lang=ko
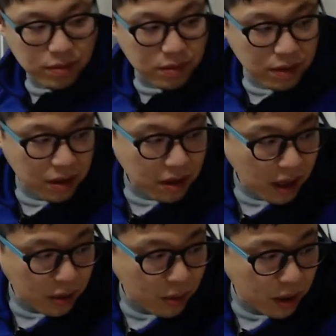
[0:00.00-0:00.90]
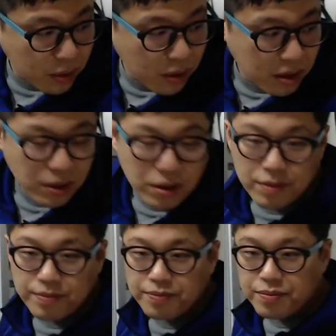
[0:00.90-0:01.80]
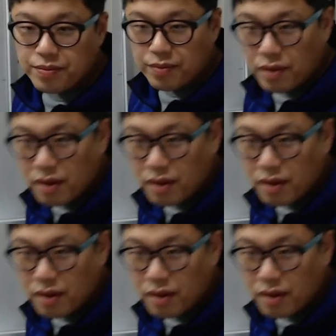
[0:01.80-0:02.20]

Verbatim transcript: 음, 카톡 카톡이 왔대요. 음.